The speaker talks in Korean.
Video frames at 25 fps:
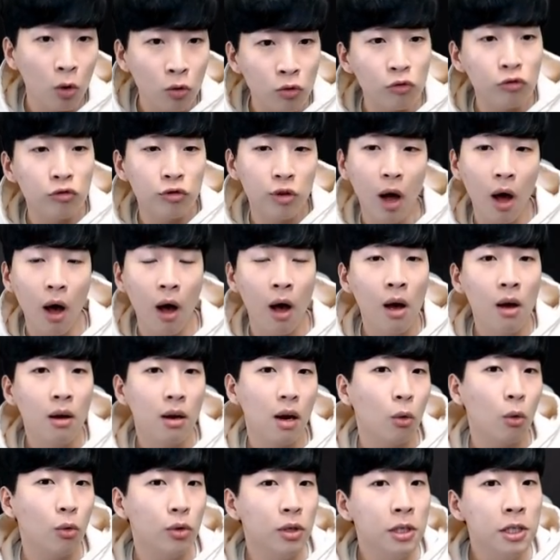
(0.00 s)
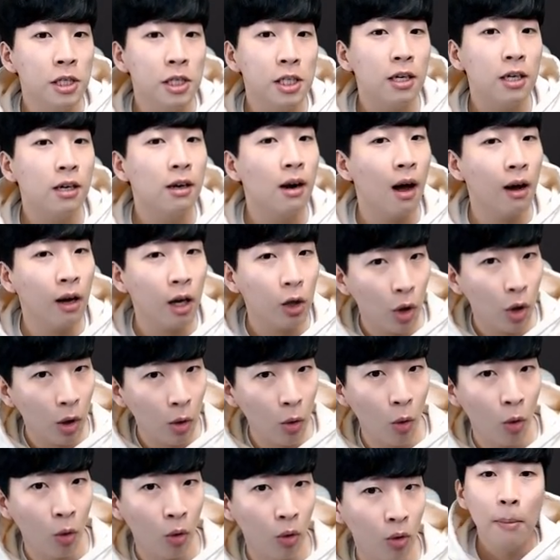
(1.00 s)
연구구나 라고 인식을 하게
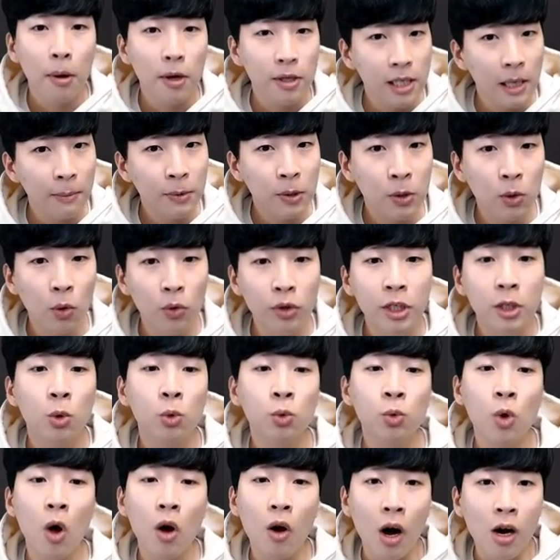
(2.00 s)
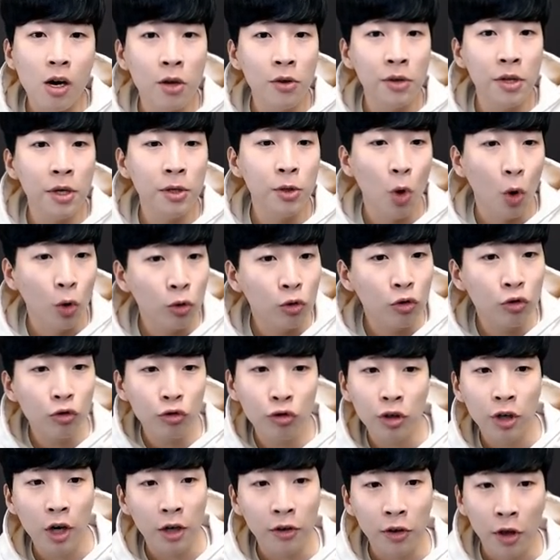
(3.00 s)
되고 퍼셉트론 이론과 관련된
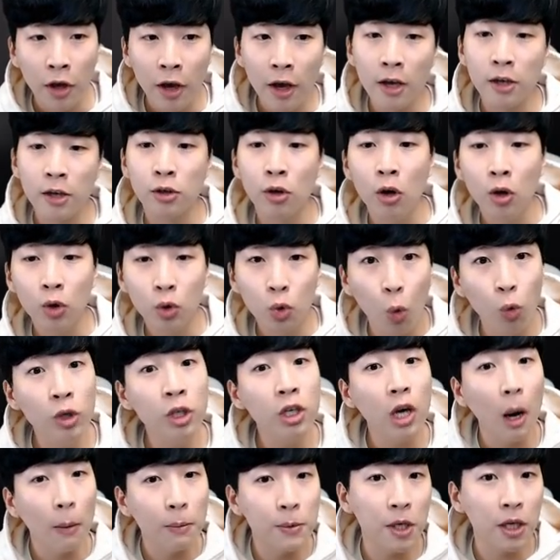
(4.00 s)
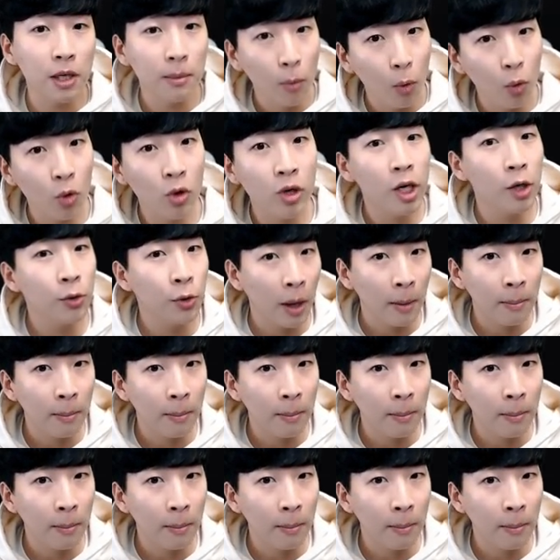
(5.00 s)
연구들에 대해서 돈이 갑자기 몰리게